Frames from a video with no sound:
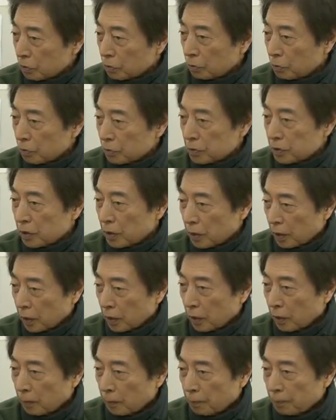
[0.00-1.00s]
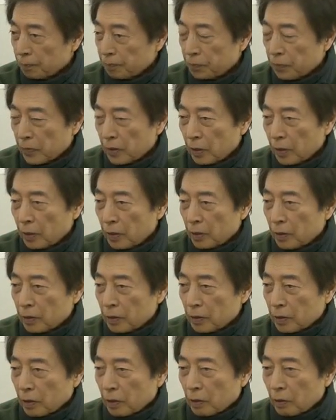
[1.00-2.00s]
ちょろっと報じただけ、はい、
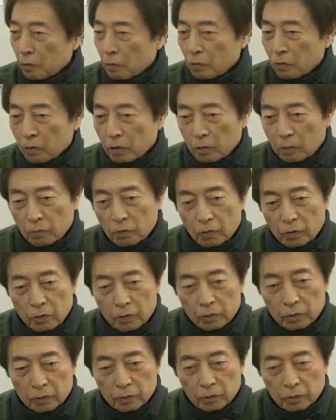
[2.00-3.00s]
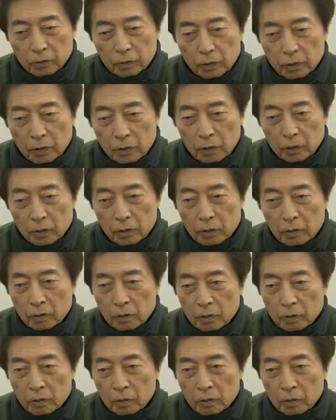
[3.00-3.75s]
だからこれも本当に